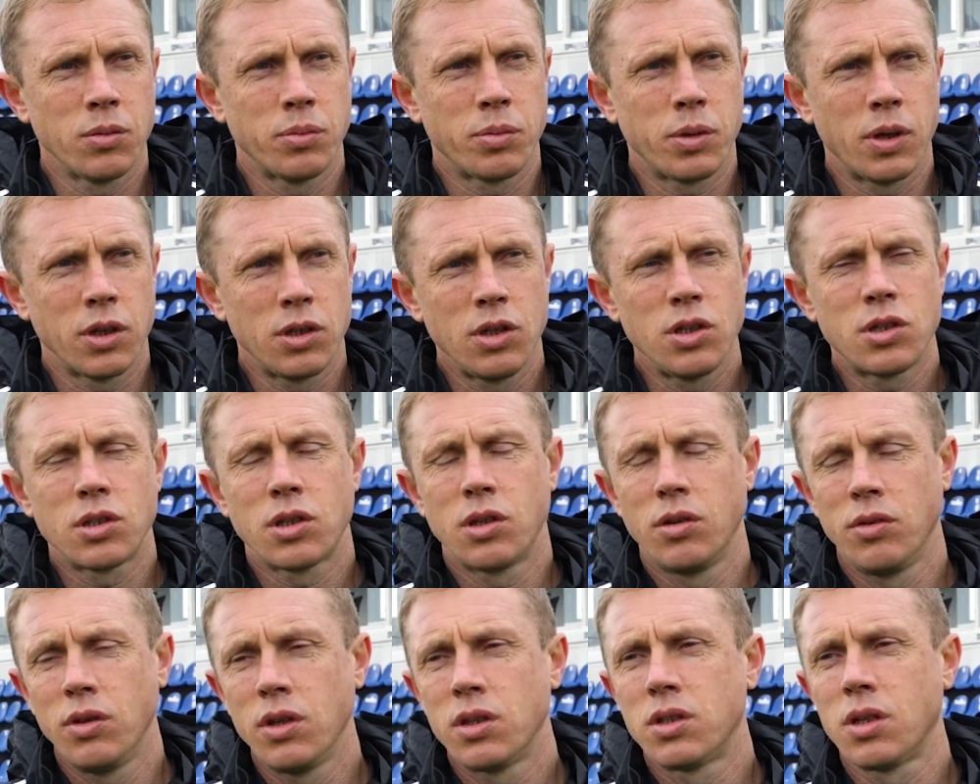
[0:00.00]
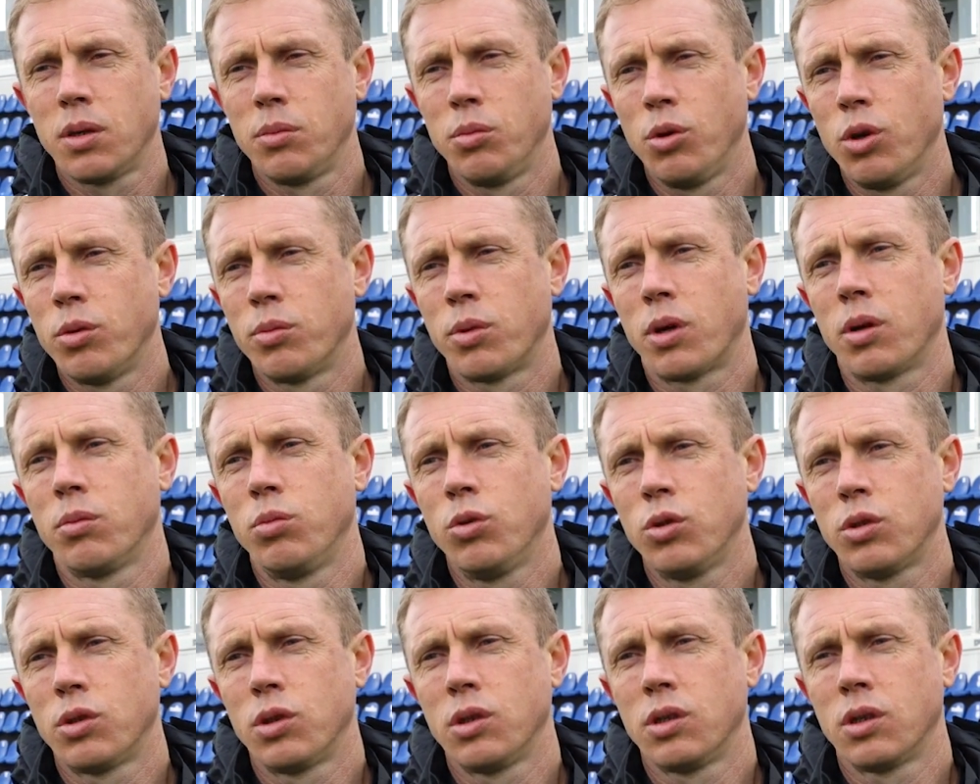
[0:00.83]
практически весь объем
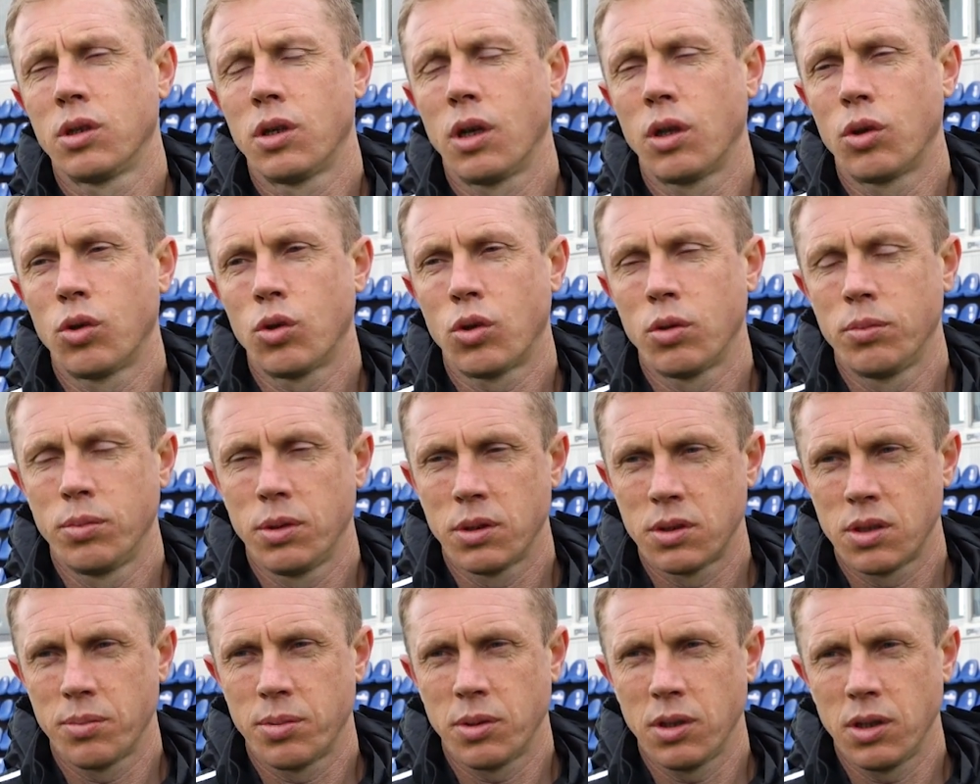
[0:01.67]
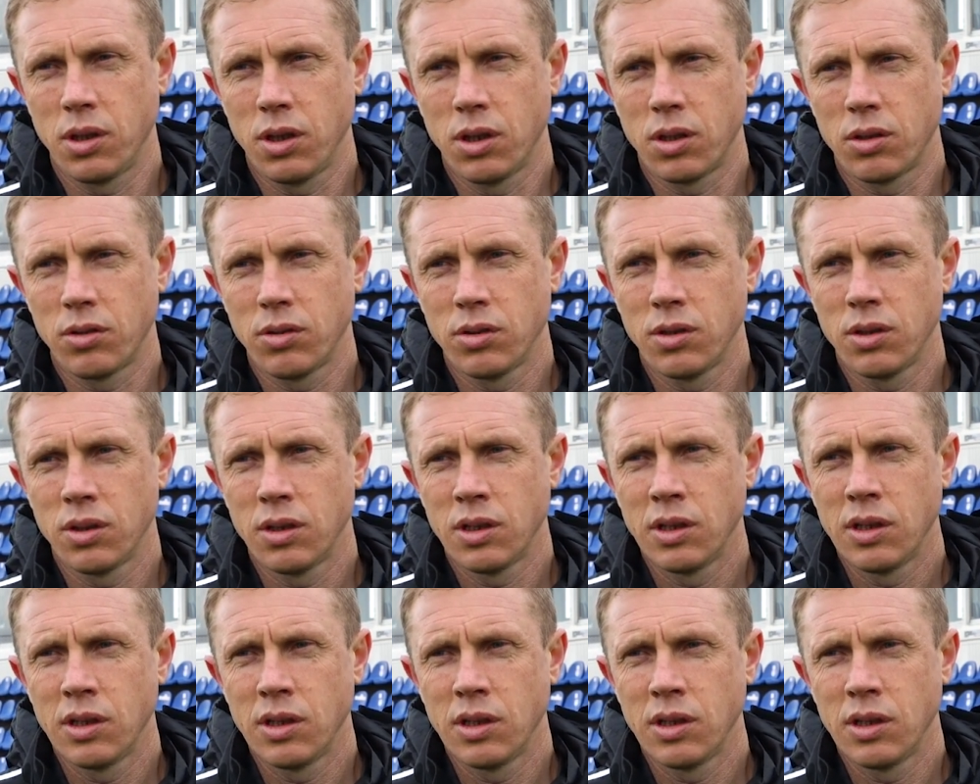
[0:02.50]
работы, который был запланирован.